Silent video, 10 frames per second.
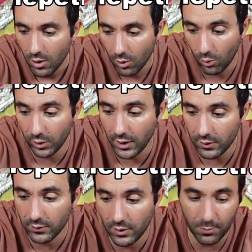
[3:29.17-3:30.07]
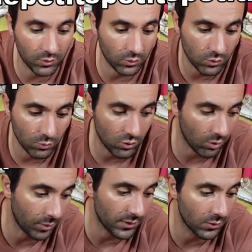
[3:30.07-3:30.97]
regardé, parce que je me suis
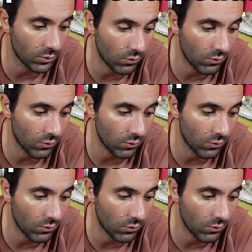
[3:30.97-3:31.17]
empressé de